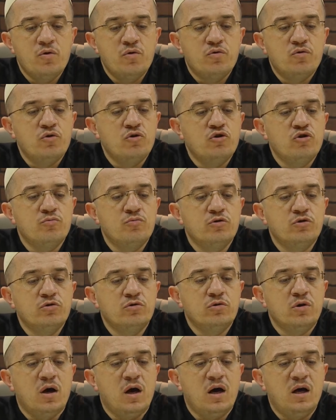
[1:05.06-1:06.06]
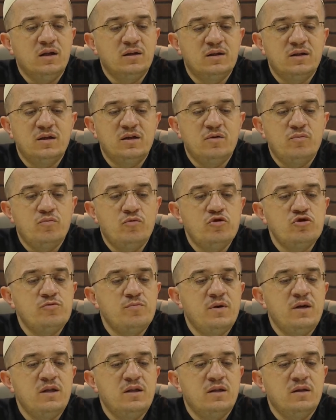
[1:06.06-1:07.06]
ruhumun aldığı
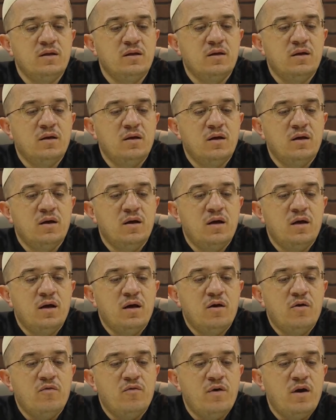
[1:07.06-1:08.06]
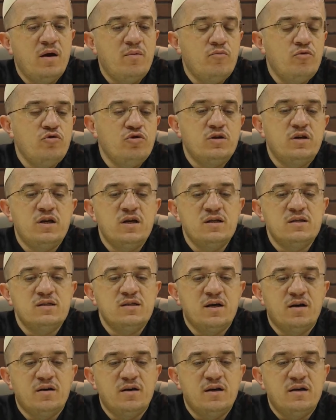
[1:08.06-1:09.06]
müzmin ve
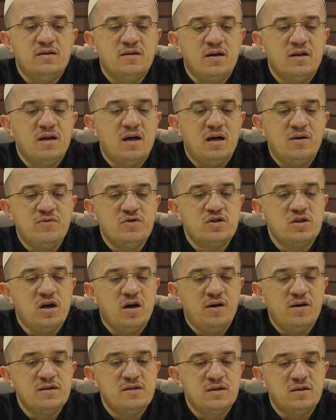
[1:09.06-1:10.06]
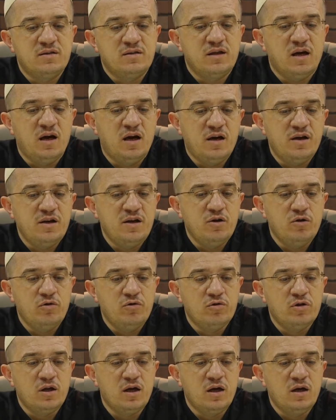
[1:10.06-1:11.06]
münkis yarayı tedavi çaresini tahari
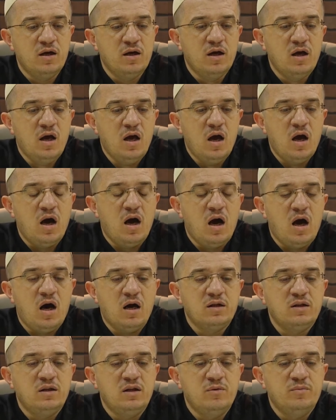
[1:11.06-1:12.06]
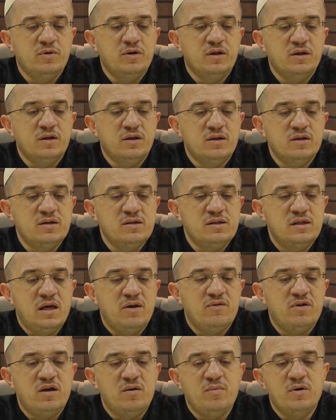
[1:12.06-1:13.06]
yolunda aklımı,
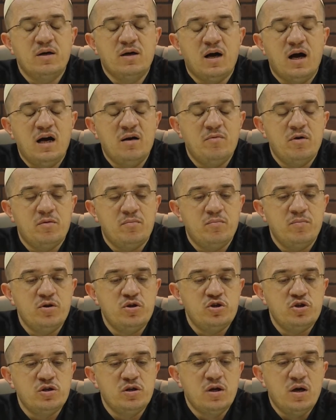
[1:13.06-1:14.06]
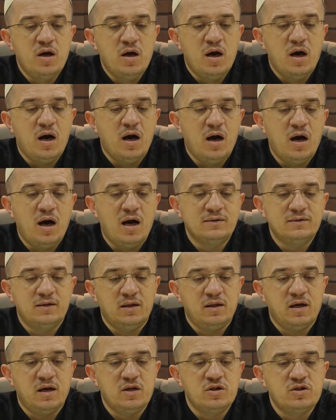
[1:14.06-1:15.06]
zevkimi kaybetmiş,
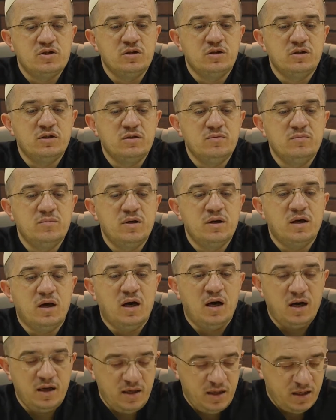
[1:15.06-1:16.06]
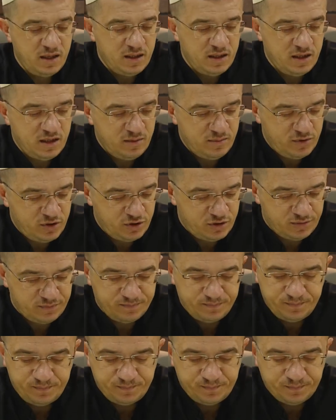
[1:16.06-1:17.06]
adeta çılgın bir hale girmiştim.